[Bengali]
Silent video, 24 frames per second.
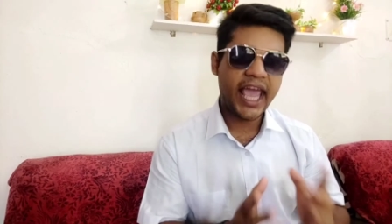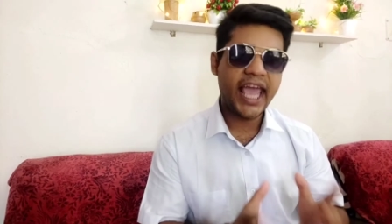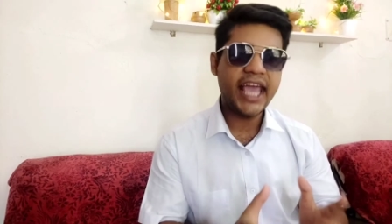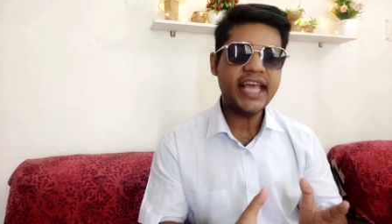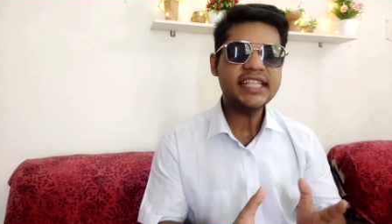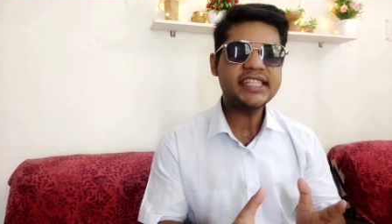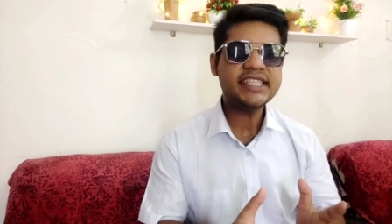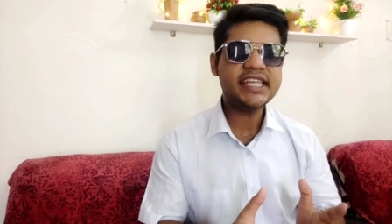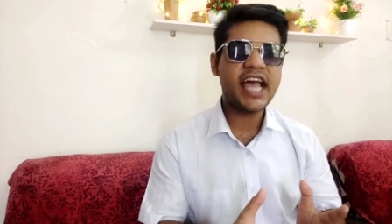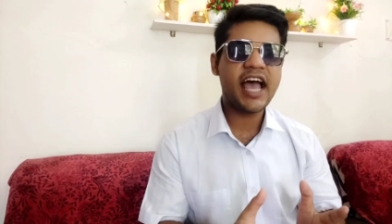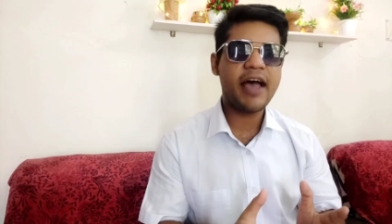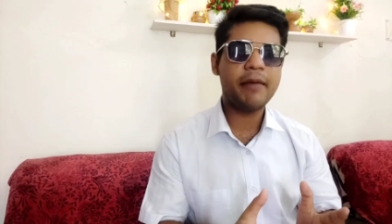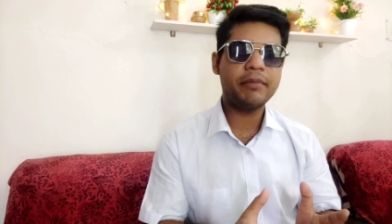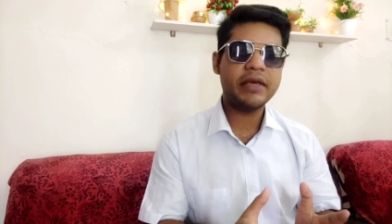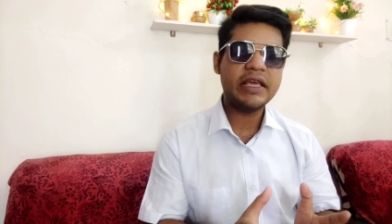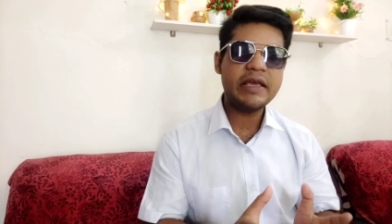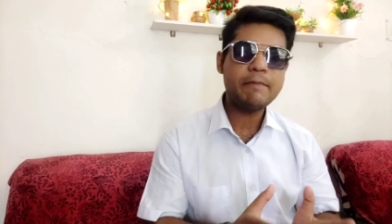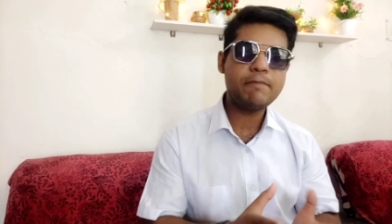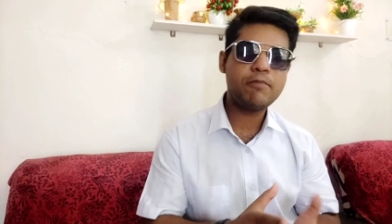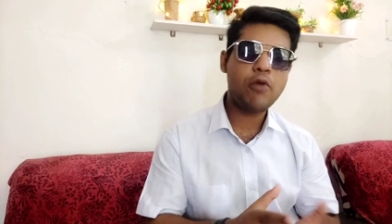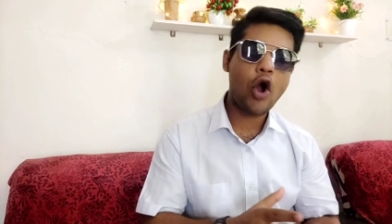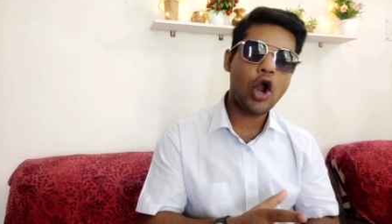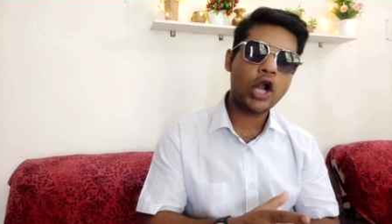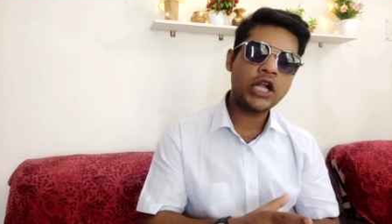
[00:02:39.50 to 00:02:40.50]
এই যে আমি
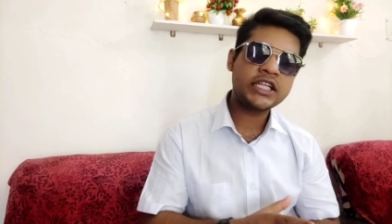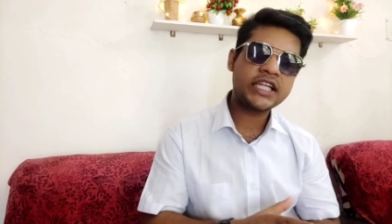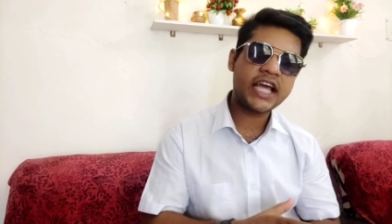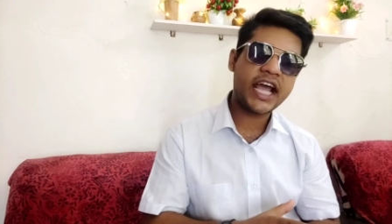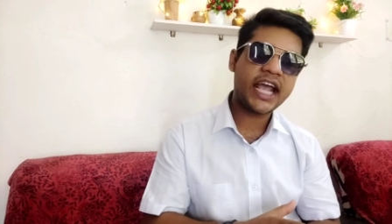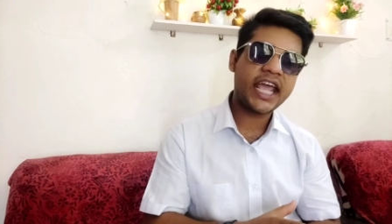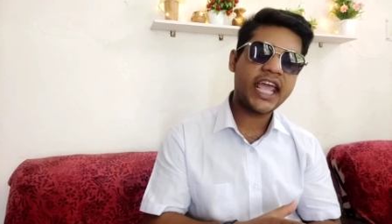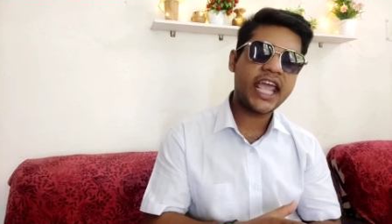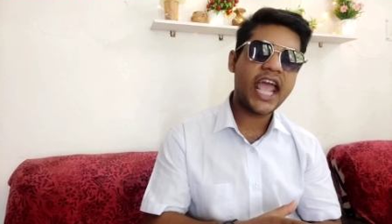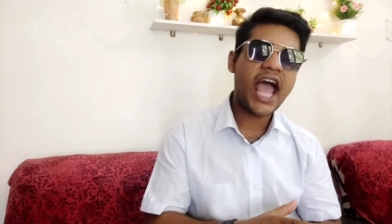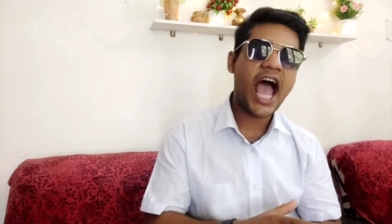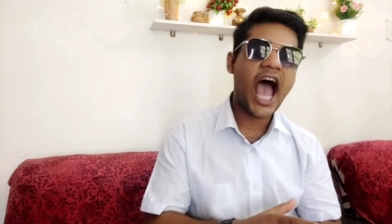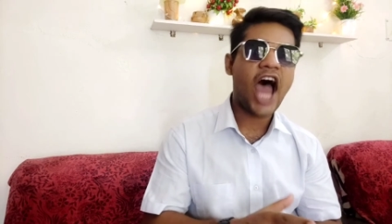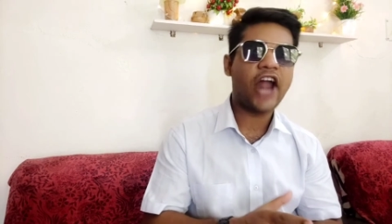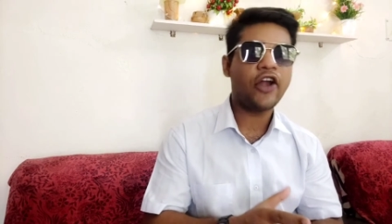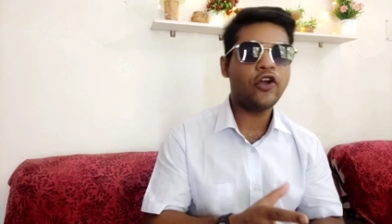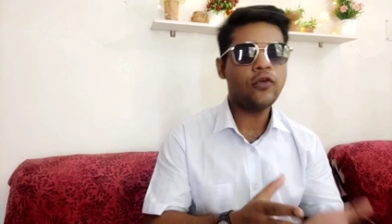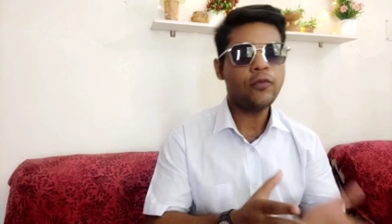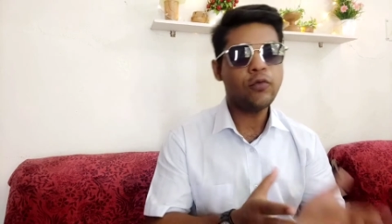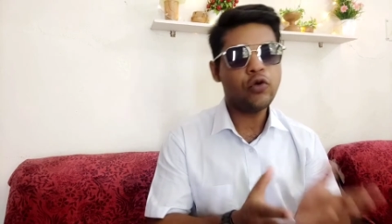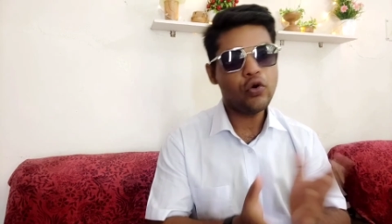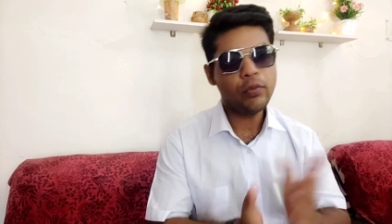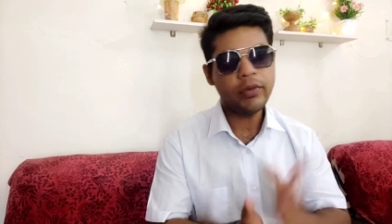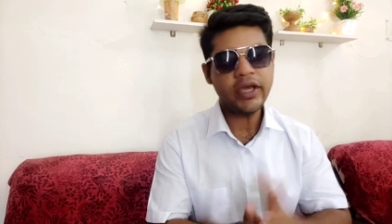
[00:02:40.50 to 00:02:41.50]
বলটাকে
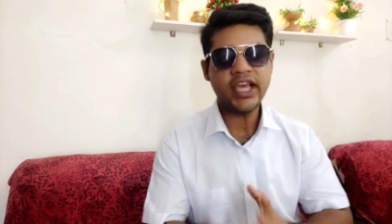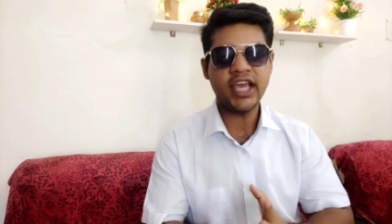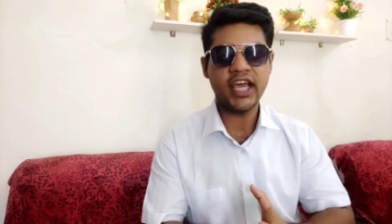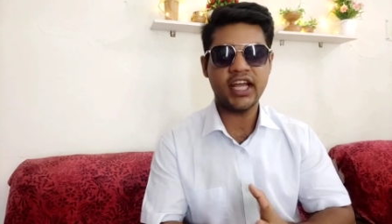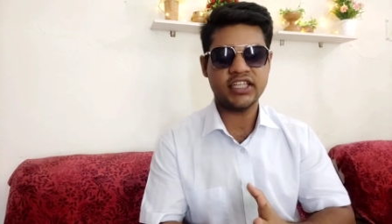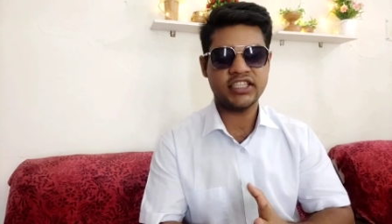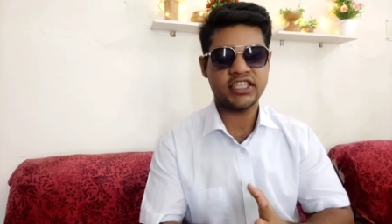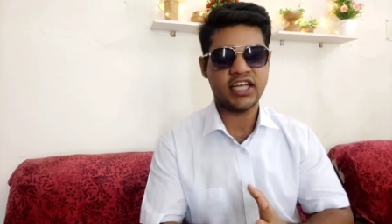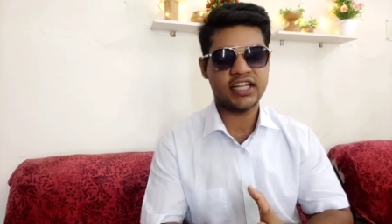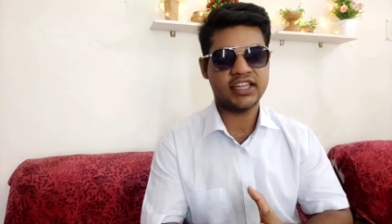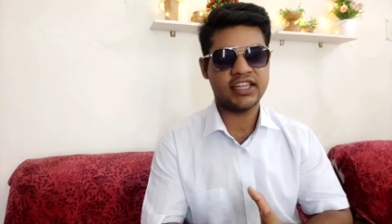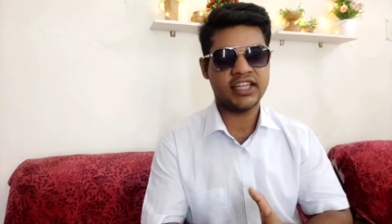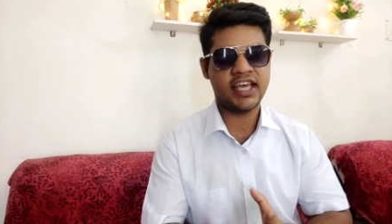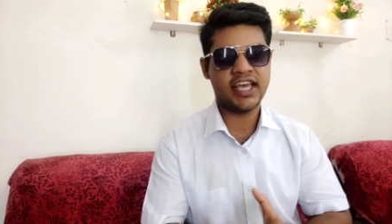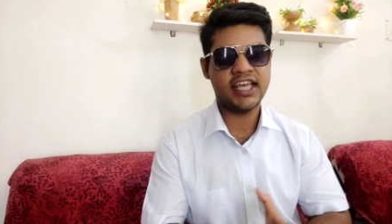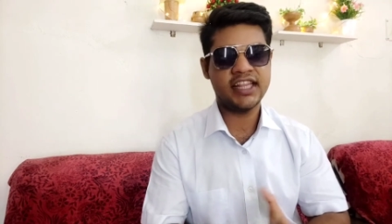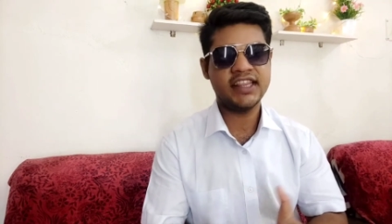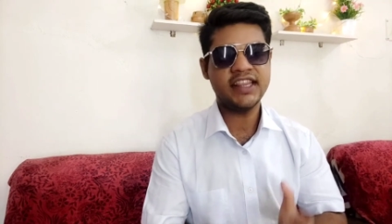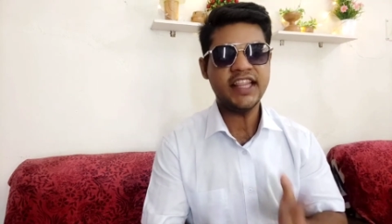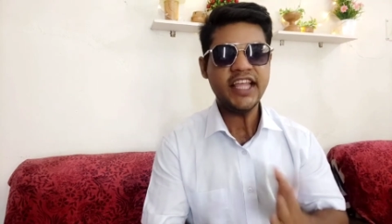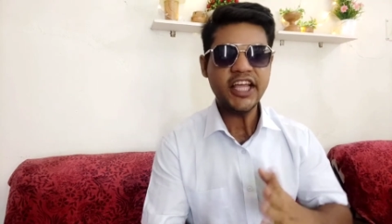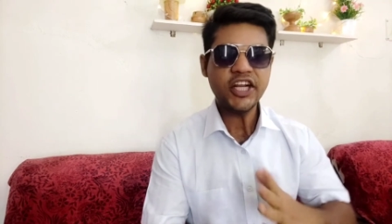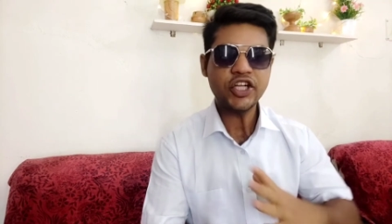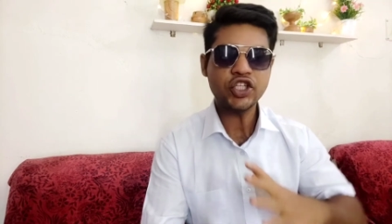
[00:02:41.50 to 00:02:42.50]
আনুভূমিকের সাথে
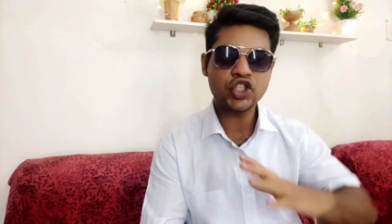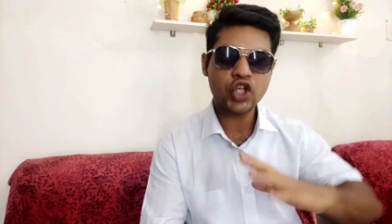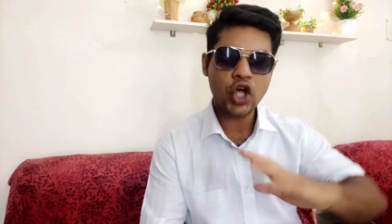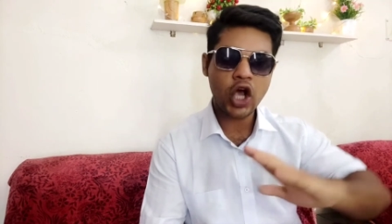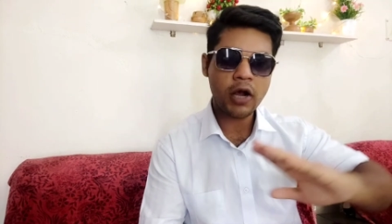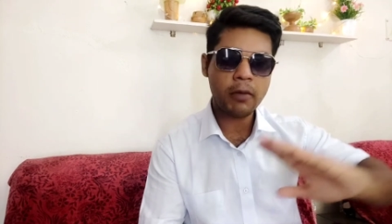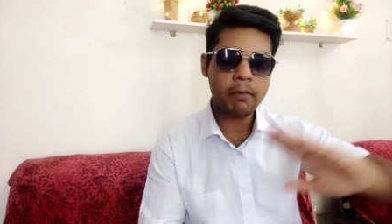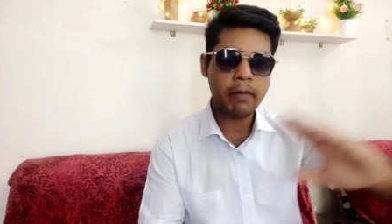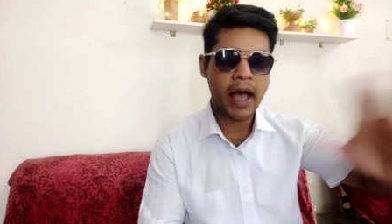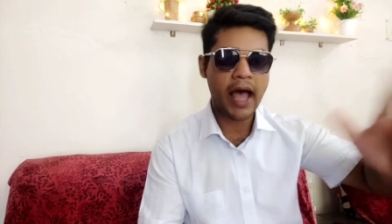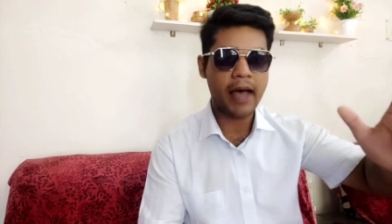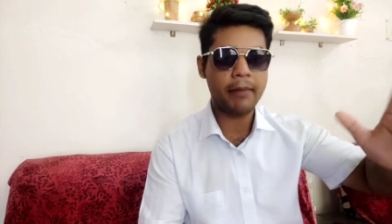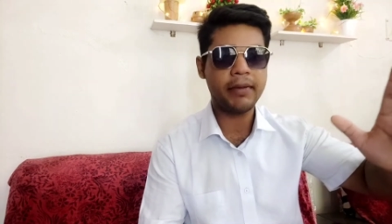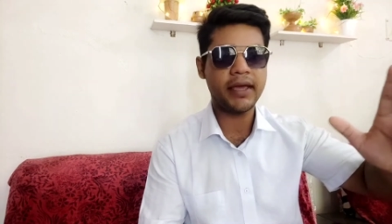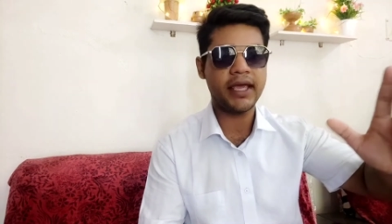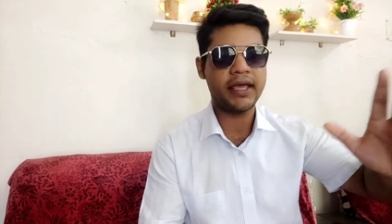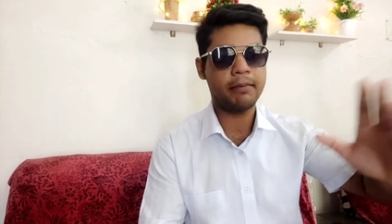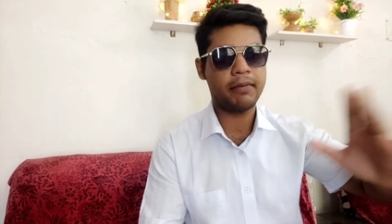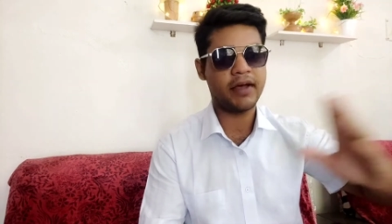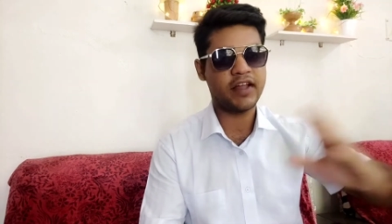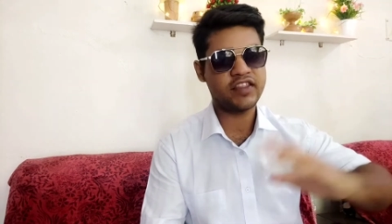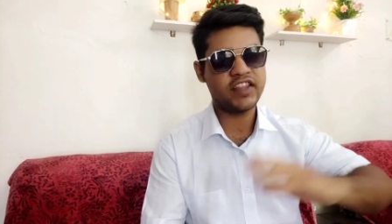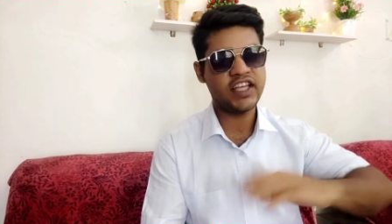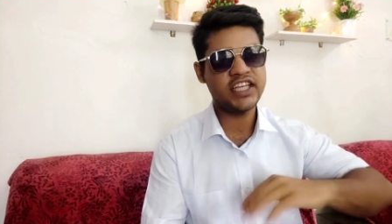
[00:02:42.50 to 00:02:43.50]
তির্যক ভাবে বা